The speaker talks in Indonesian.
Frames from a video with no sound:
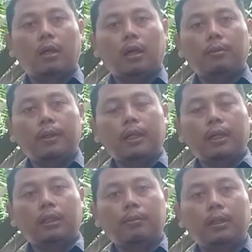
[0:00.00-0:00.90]
NPK
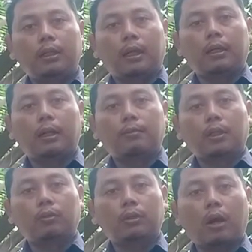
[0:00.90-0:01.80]
yang kita berikan dalam
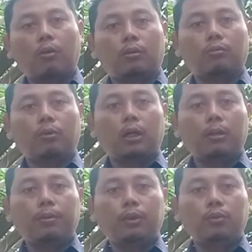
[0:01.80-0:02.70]
satu tahun kurang
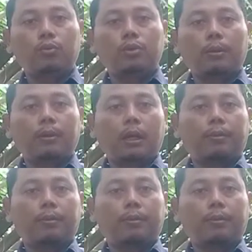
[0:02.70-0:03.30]
lebih 7-8